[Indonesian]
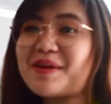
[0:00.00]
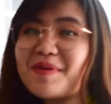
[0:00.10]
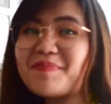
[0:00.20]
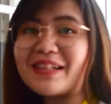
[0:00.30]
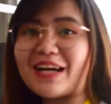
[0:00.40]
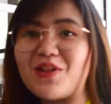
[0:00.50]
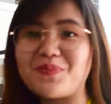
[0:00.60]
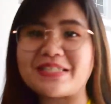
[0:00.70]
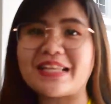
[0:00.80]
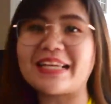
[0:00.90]
Bro People, kalau
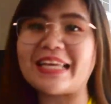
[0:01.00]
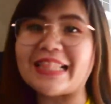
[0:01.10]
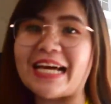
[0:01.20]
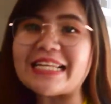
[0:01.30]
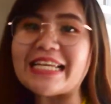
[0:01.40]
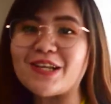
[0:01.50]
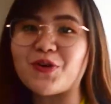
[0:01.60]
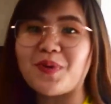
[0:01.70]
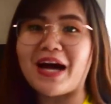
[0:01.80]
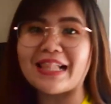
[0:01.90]
misalnya kita di
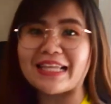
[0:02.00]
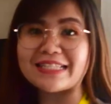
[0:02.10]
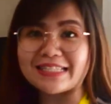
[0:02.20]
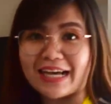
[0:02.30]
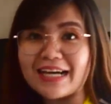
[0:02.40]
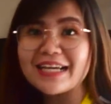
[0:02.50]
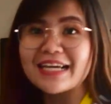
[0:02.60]
rumah Alesa